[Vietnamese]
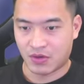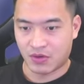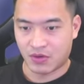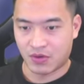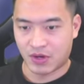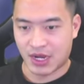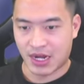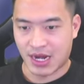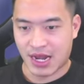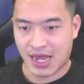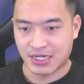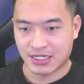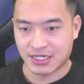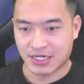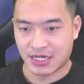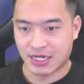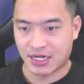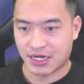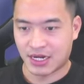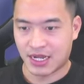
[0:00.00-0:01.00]
ok là
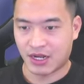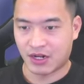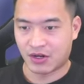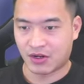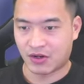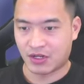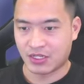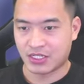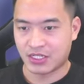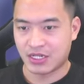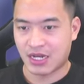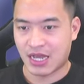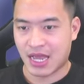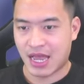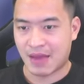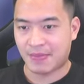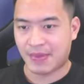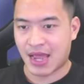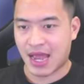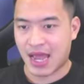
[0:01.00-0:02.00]
chưa đây là cái dương
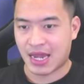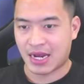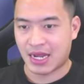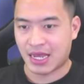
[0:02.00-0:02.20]
afk